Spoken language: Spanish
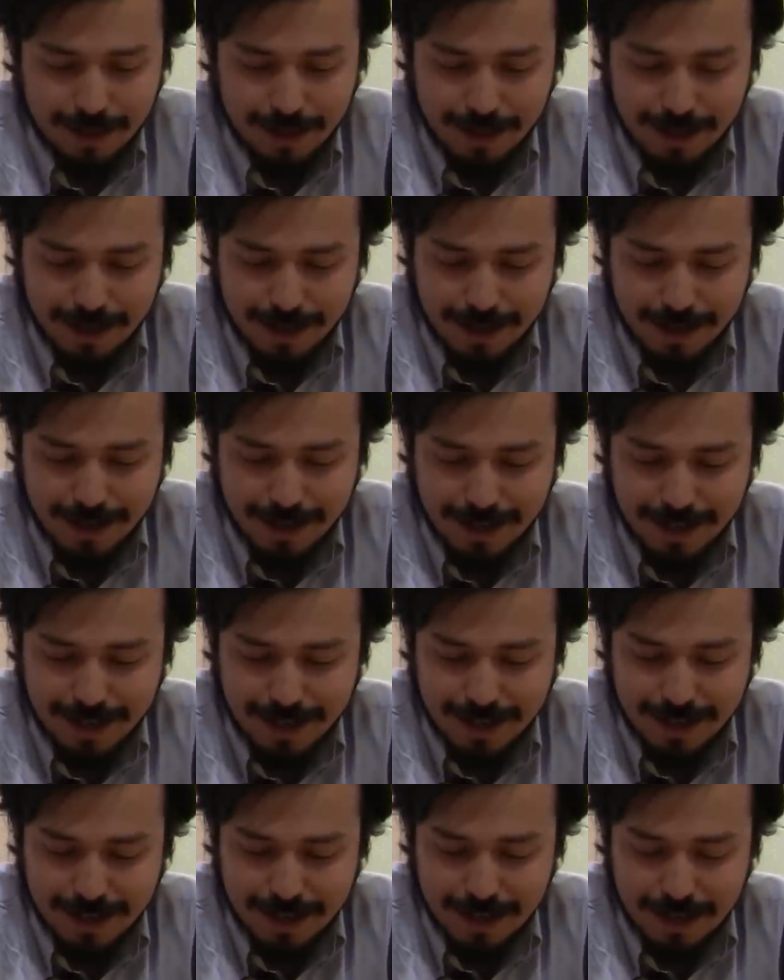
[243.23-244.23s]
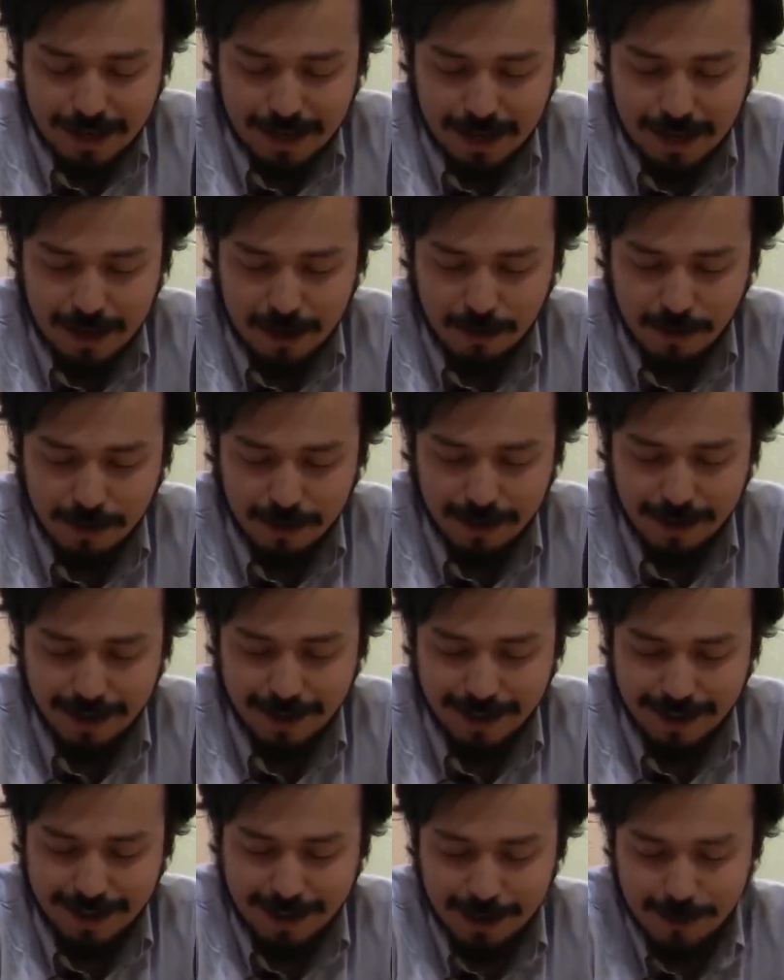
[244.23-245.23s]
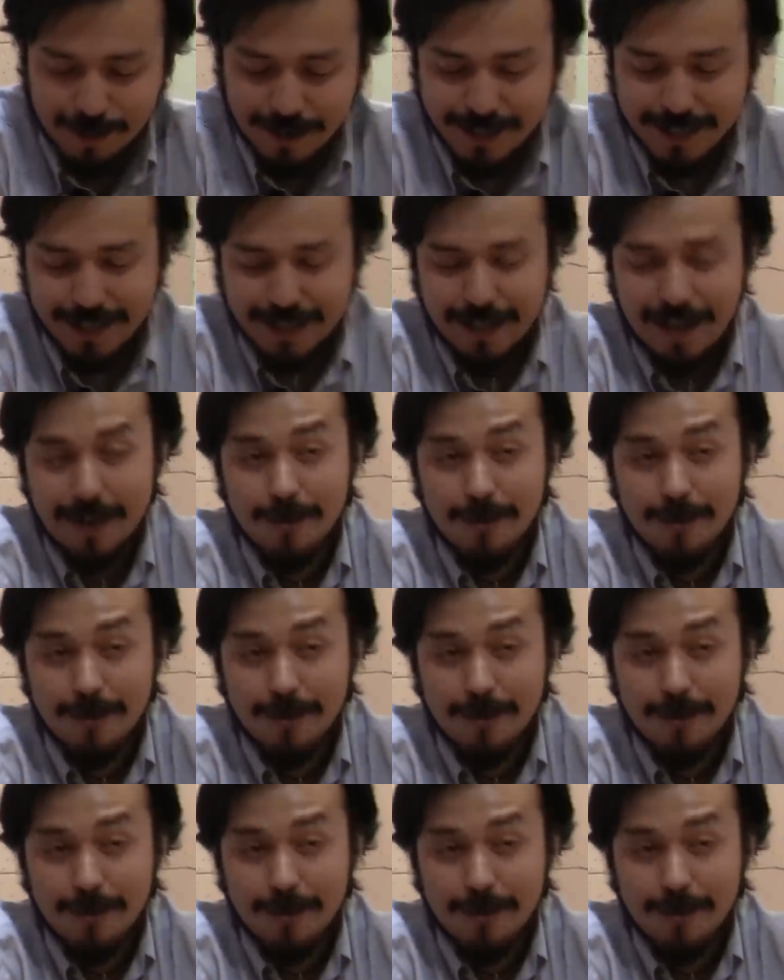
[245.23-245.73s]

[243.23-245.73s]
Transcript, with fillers: Eh, el, año, el,